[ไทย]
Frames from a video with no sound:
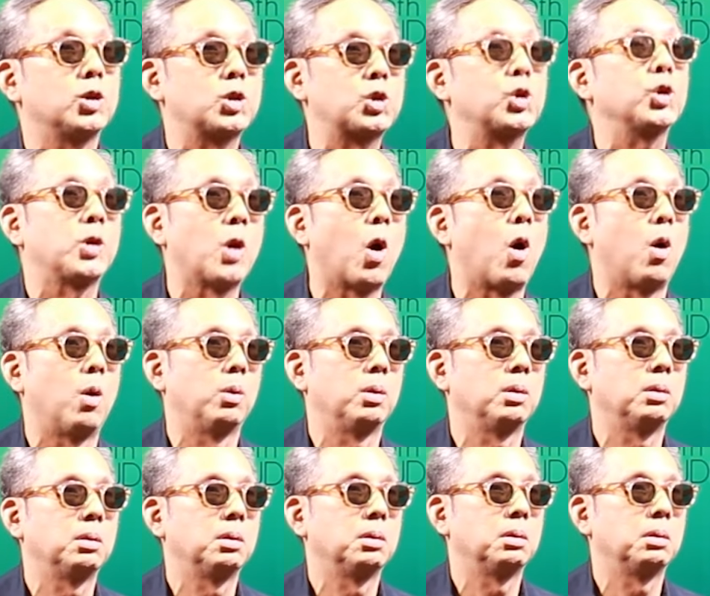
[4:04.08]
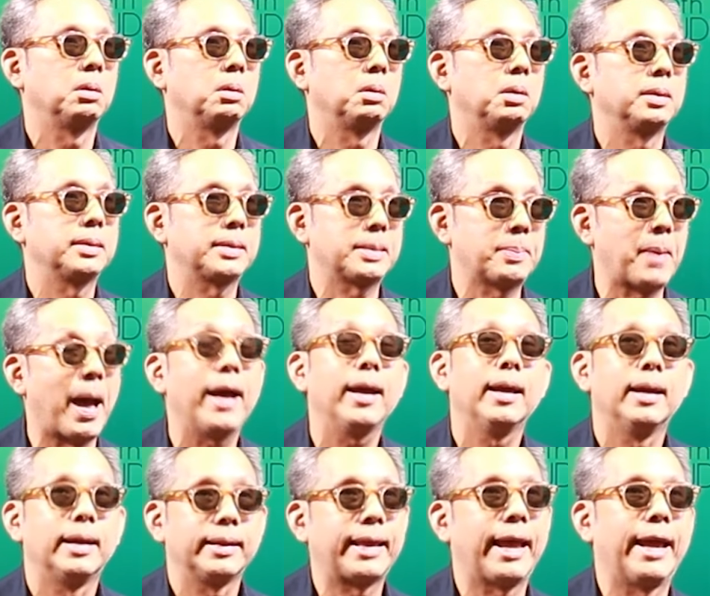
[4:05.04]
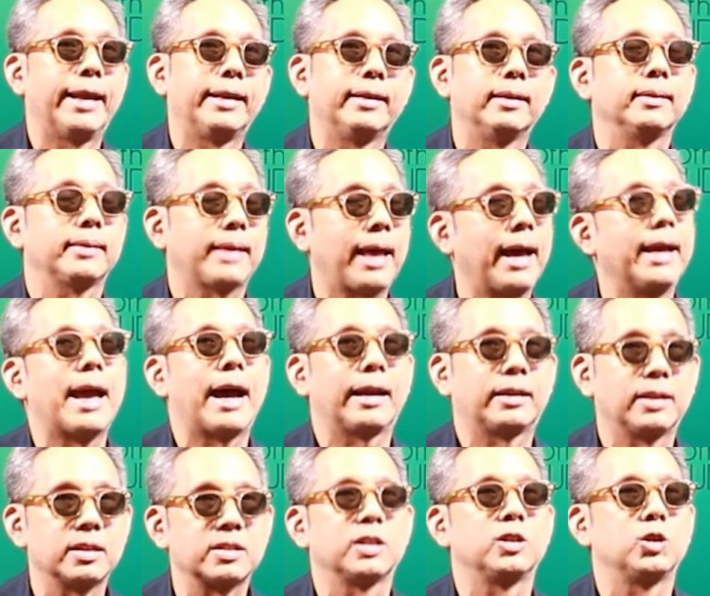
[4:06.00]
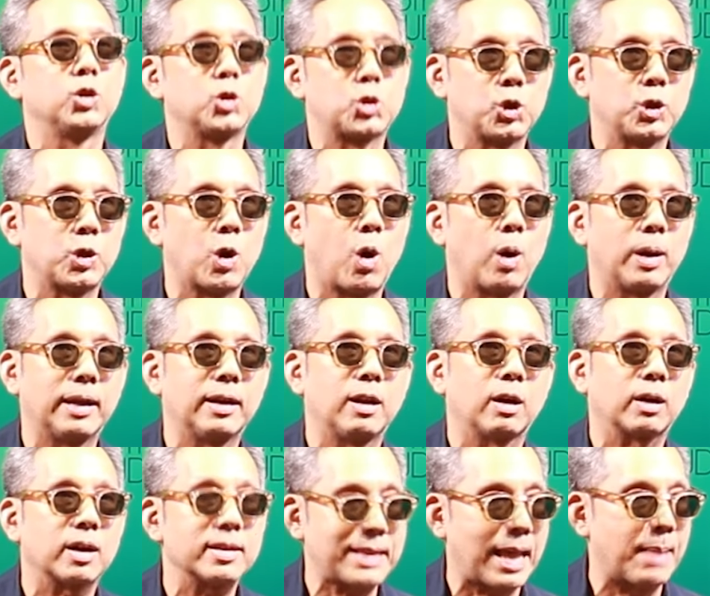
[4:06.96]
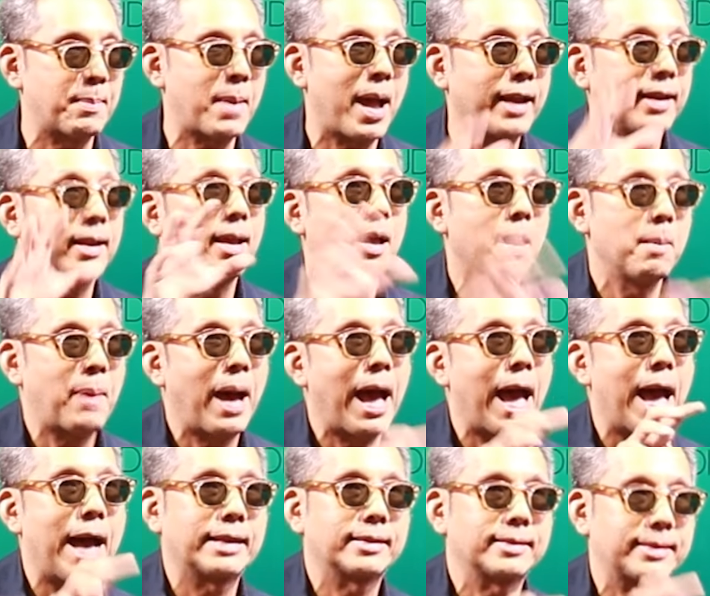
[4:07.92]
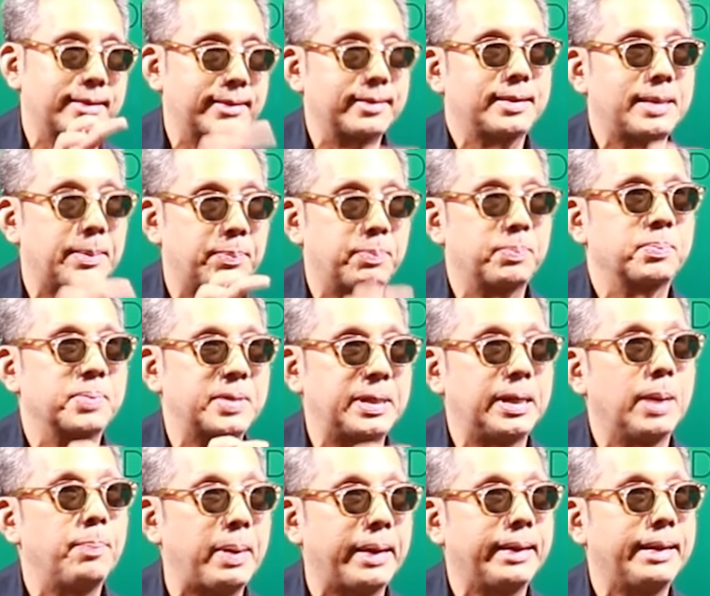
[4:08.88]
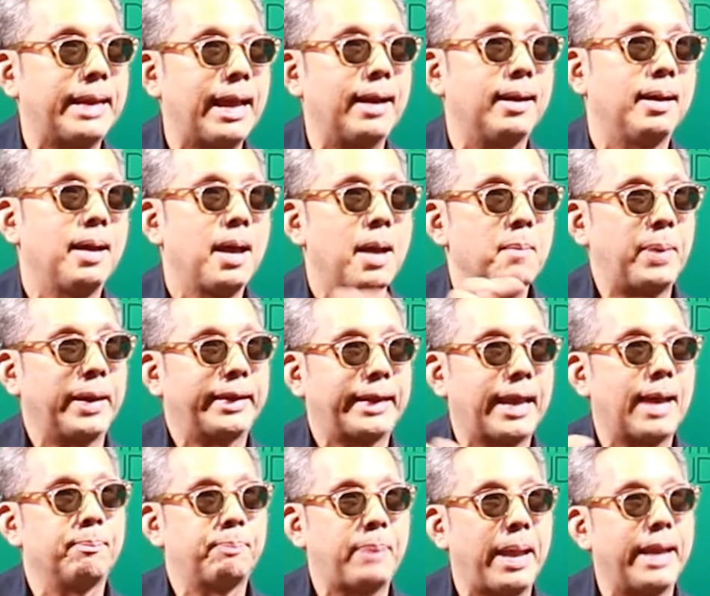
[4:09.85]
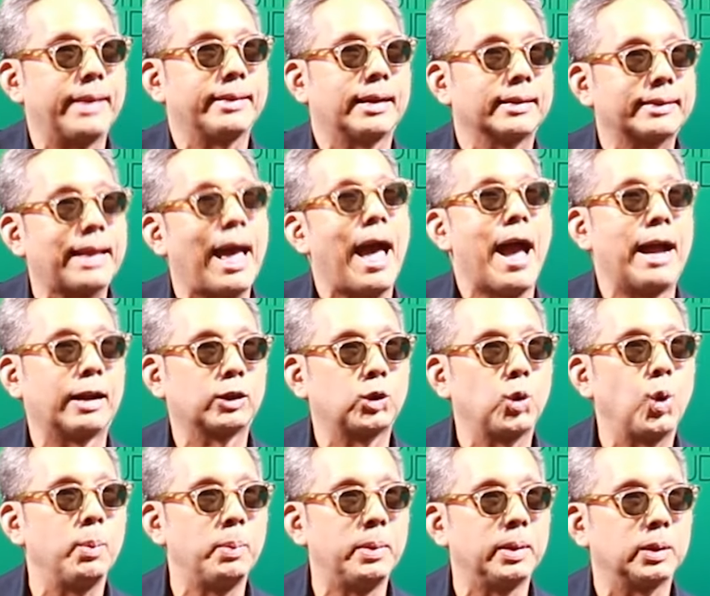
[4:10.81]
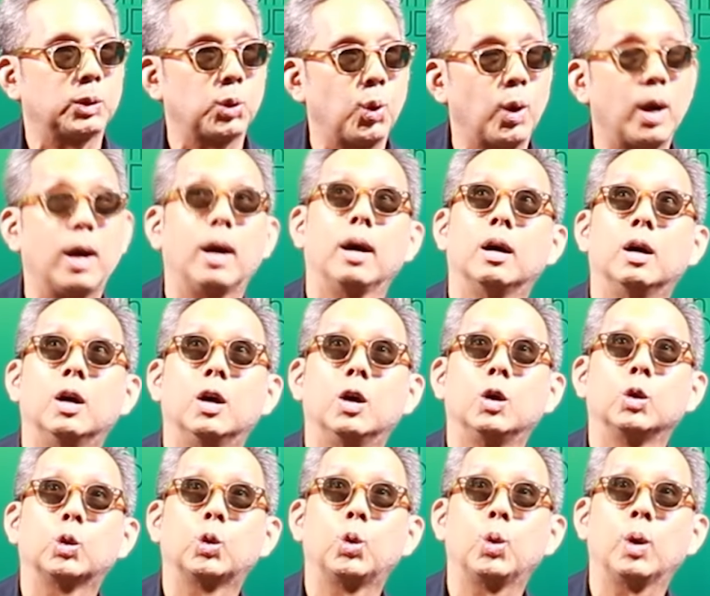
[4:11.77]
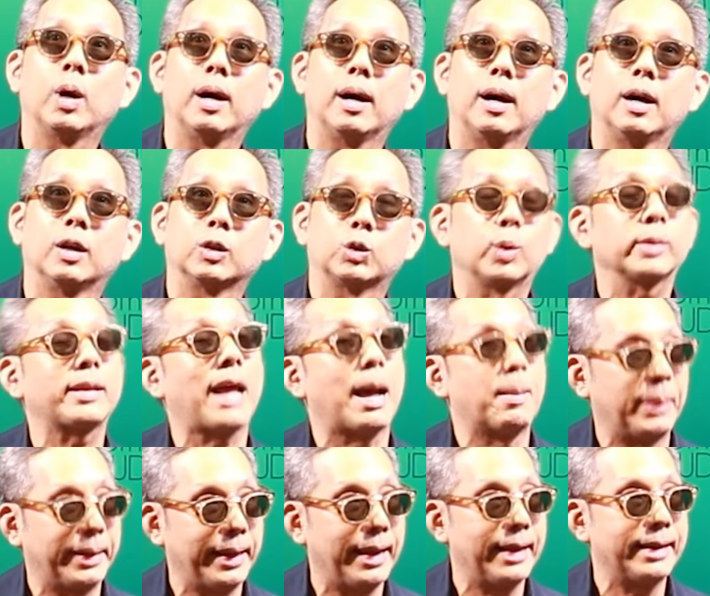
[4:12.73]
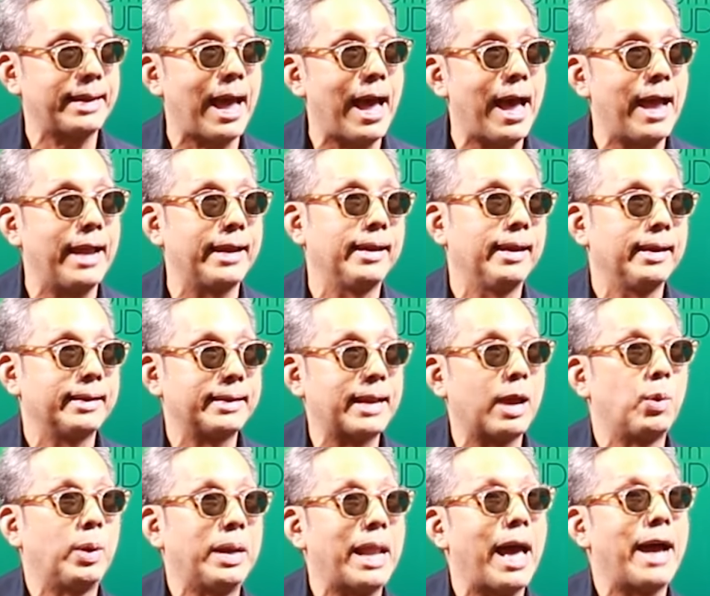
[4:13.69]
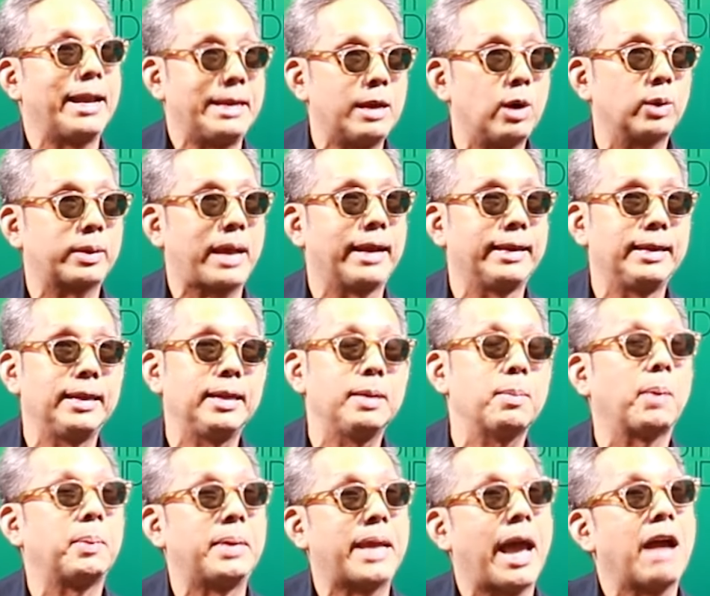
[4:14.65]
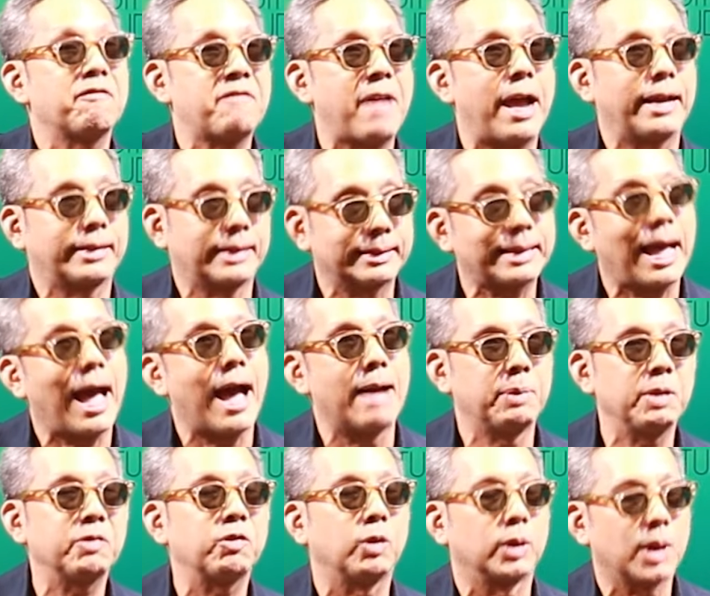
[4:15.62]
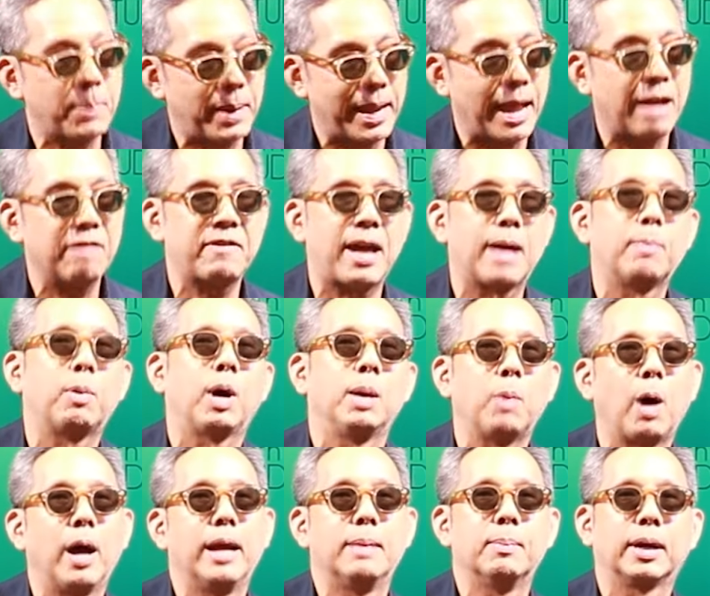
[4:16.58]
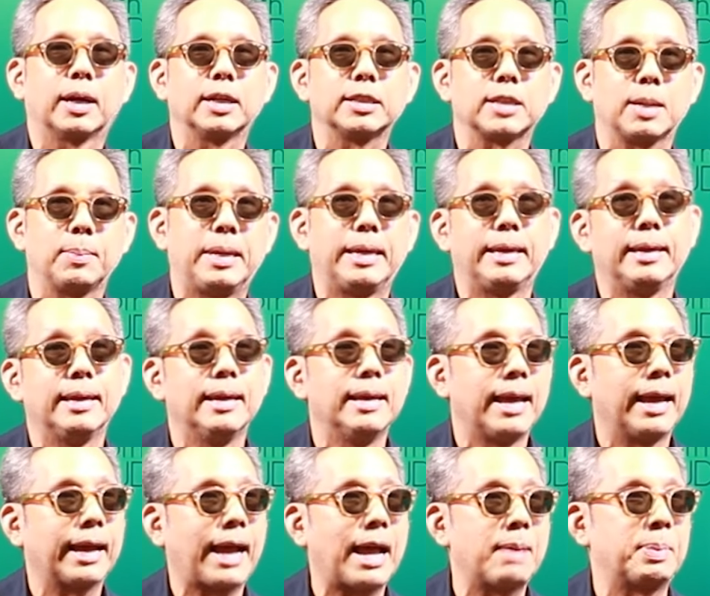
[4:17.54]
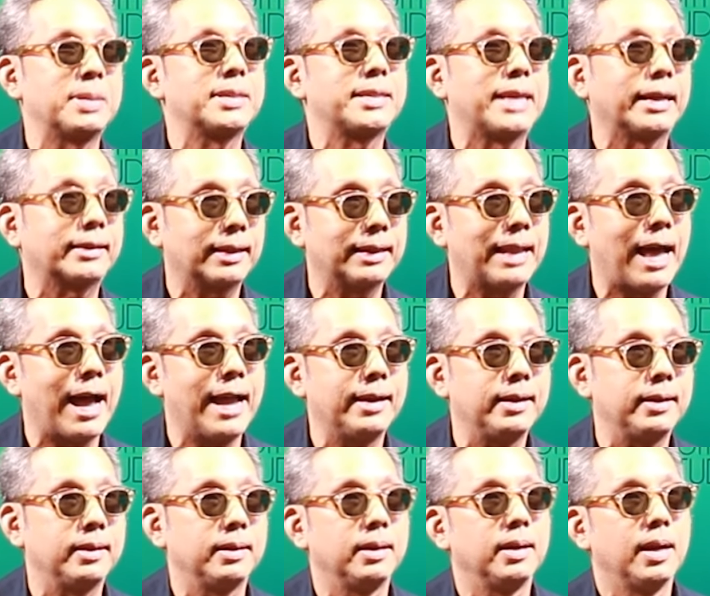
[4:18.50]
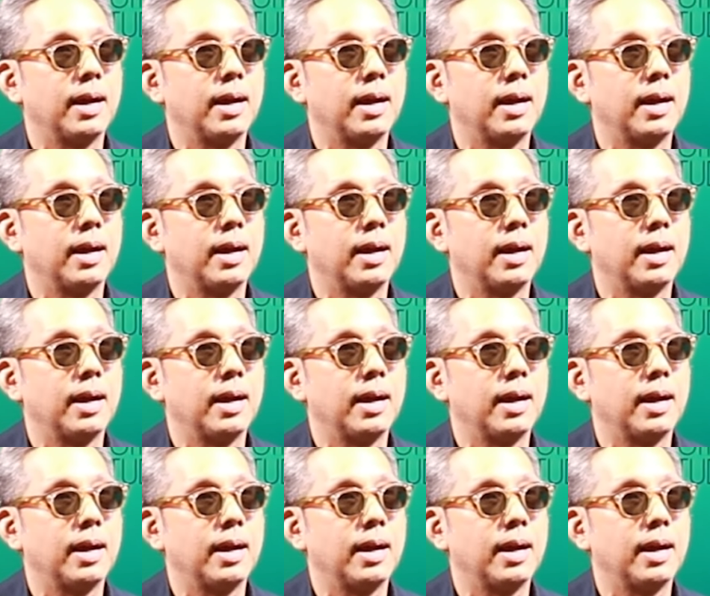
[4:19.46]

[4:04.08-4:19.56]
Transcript: you should know ใช่ไหม10 Thai artists that you should know แล้วเราก็สามารถพา 10 ศิลปินเนี้ยไปแคมเปญต่างๆทั่วทั่วทั่วทั่วต่างประเทศได้ในเวลาเดียวกันที่มันมีอาร์ตแฟร์ต่าง ๆ พี่ฝนก็ไปอาร์ตแฟร์บ่อย ๆ มันก็จะมีคล้ายๆเป็นเซตไลท์